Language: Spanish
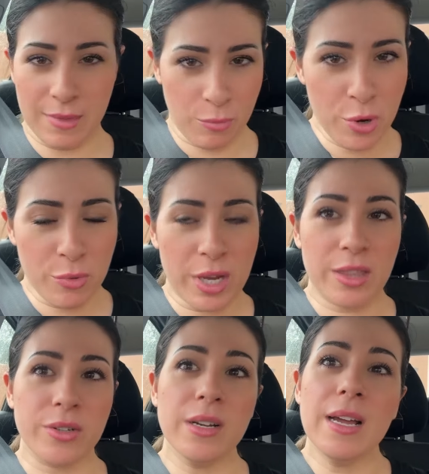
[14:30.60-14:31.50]
muy
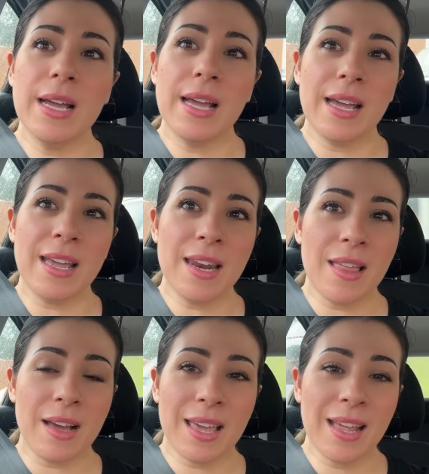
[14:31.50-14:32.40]
poquito. Y
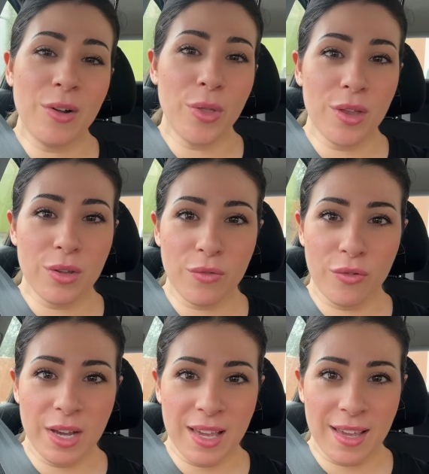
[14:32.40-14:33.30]
nada, que el concierto
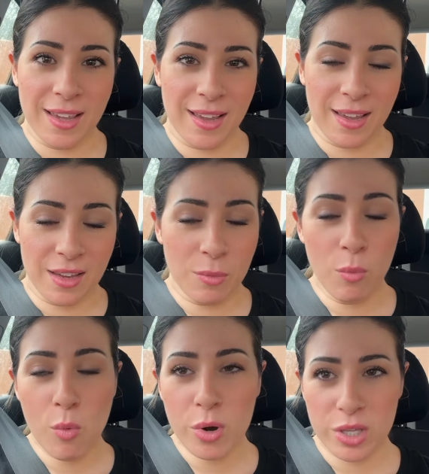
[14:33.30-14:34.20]
fue
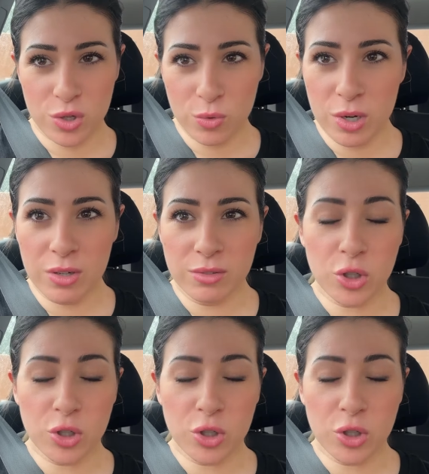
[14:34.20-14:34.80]
muy chulo.